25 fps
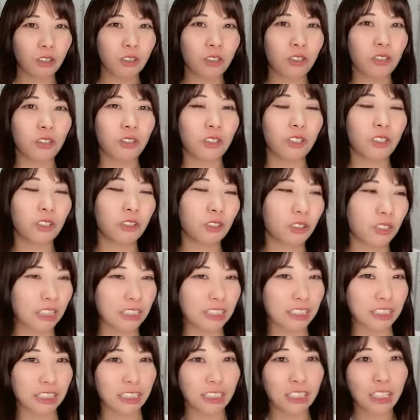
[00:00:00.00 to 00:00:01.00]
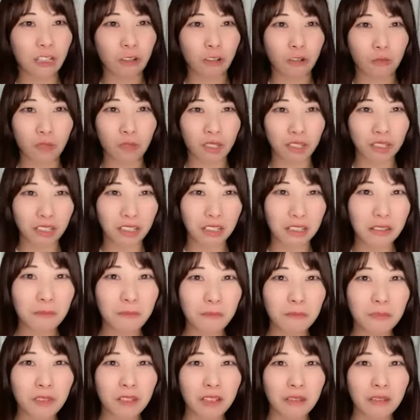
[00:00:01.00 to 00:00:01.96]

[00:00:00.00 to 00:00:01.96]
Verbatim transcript: る人たちいたらごめんね、